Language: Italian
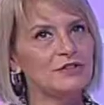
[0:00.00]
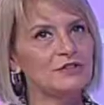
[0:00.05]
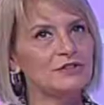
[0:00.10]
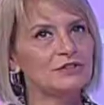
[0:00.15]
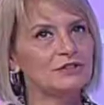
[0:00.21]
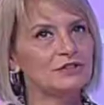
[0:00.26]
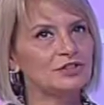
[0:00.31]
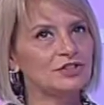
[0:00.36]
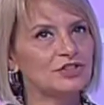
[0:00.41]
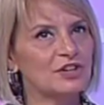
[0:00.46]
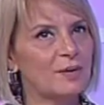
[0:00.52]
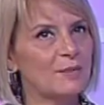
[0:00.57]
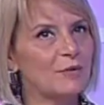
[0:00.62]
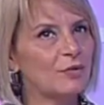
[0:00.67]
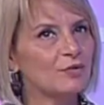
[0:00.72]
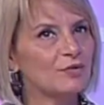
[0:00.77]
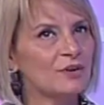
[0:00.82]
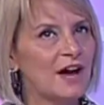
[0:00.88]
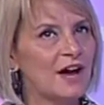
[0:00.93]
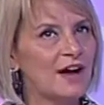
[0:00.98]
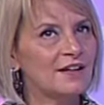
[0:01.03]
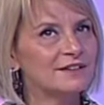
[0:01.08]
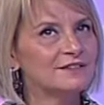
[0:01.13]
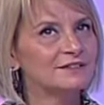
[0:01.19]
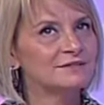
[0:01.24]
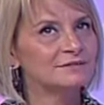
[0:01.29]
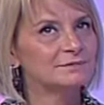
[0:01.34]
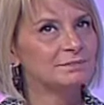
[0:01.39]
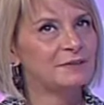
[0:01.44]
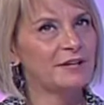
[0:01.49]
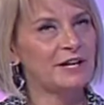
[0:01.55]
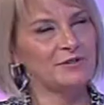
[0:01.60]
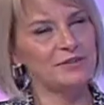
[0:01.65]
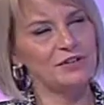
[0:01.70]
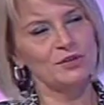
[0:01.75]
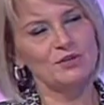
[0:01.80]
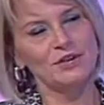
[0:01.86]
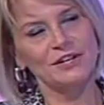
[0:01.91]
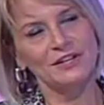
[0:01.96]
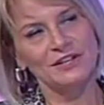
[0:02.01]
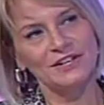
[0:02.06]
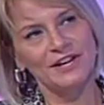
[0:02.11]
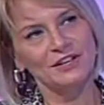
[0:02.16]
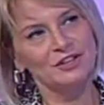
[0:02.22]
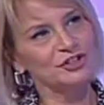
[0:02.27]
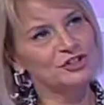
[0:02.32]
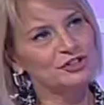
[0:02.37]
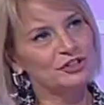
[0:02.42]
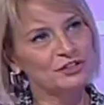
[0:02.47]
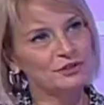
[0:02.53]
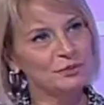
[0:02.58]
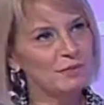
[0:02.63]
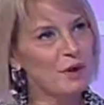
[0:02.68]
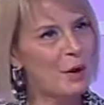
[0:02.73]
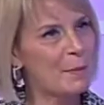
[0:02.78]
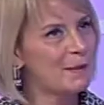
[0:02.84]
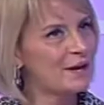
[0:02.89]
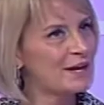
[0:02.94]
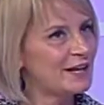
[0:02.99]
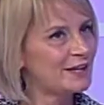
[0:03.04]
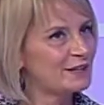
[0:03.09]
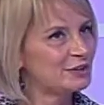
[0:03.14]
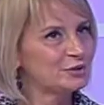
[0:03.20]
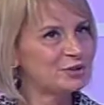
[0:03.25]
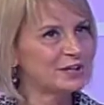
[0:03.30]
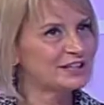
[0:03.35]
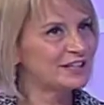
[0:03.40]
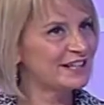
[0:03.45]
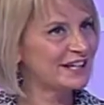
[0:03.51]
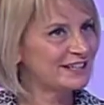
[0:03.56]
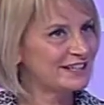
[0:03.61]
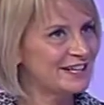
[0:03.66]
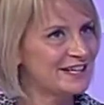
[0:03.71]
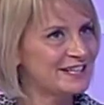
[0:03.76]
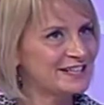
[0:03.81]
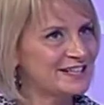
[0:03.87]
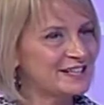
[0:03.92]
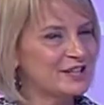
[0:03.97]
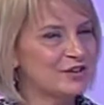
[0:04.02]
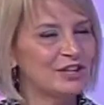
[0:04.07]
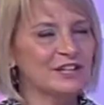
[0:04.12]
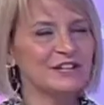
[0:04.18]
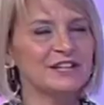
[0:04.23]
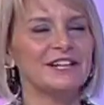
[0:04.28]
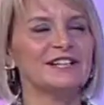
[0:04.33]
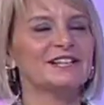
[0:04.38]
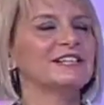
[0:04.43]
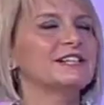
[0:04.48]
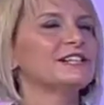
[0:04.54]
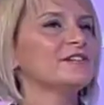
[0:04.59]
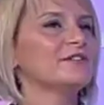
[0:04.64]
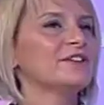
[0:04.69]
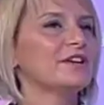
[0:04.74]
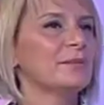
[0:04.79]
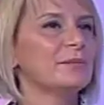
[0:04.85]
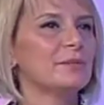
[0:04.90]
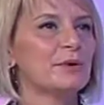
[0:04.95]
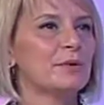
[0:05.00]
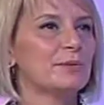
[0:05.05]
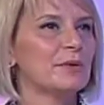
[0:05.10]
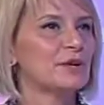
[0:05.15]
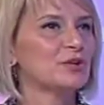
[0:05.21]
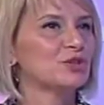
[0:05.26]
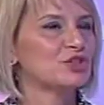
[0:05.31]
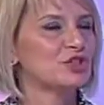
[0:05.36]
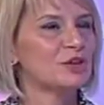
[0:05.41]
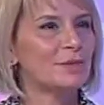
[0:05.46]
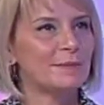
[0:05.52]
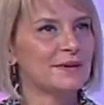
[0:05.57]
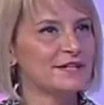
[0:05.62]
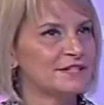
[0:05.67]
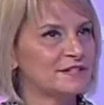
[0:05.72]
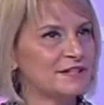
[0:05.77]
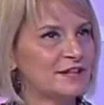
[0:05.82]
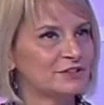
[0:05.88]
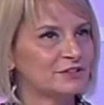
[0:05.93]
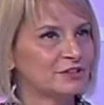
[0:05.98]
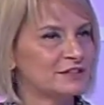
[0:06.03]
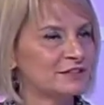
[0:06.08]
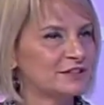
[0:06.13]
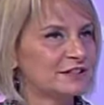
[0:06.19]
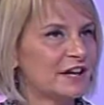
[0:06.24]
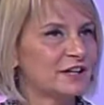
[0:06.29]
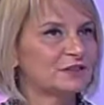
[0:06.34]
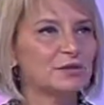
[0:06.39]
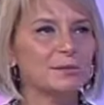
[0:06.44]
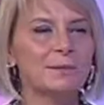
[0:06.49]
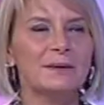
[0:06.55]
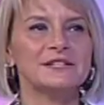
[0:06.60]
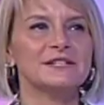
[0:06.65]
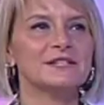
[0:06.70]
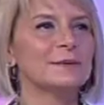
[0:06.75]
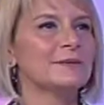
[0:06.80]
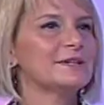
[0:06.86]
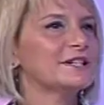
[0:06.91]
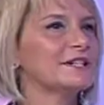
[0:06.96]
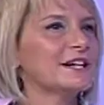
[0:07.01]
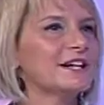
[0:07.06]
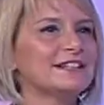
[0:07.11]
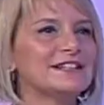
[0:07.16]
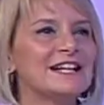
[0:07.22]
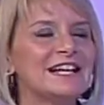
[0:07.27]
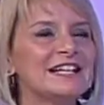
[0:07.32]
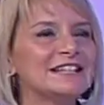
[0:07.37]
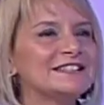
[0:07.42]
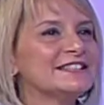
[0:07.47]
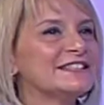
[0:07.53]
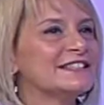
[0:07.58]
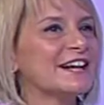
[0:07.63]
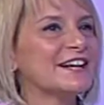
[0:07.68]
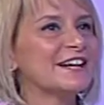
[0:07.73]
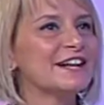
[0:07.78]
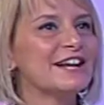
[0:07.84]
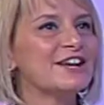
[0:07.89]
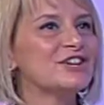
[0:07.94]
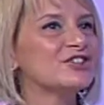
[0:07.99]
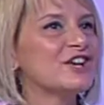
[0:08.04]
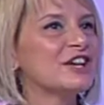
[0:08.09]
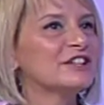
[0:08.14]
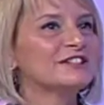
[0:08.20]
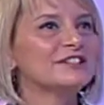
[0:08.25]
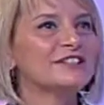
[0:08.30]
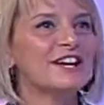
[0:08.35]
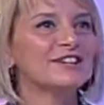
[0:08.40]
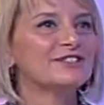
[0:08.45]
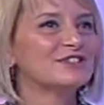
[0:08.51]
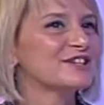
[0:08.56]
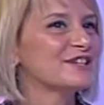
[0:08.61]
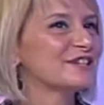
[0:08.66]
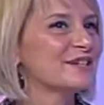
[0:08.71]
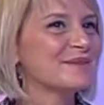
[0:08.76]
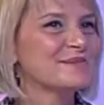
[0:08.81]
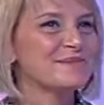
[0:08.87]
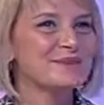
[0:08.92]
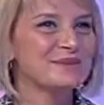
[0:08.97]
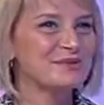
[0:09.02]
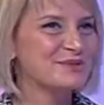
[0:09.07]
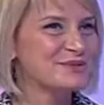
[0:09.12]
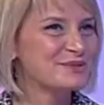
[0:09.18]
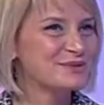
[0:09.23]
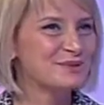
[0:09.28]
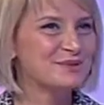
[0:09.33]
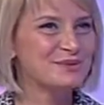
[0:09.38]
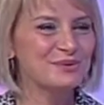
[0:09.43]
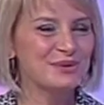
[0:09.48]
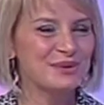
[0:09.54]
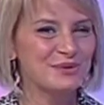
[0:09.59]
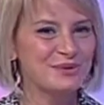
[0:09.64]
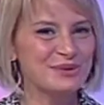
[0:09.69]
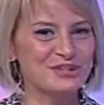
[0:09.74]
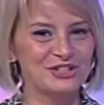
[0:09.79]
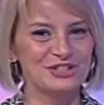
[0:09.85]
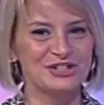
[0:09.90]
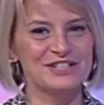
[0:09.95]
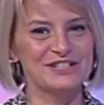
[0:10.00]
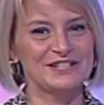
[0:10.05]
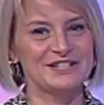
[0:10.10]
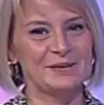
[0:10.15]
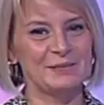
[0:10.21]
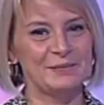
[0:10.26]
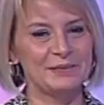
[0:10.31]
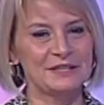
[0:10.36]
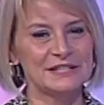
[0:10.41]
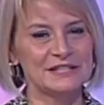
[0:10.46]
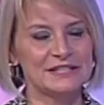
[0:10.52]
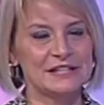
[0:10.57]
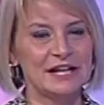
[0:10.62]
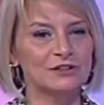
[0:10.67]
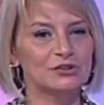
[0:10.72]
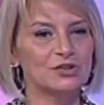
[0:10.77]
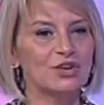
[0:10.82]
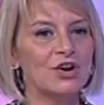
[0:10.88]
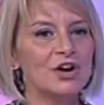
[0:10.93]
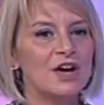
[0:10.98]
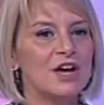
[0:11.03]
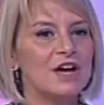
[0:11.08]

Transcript: io diciamo una, per avere una rinascita dobbiamo parlare di una decadenza, una decadenza vera e propria non c'è mai stata nel teatro, basta pensare cioè dall'antica Grecia il teatro ha sempre vissuto e quindi c'è sempre stato.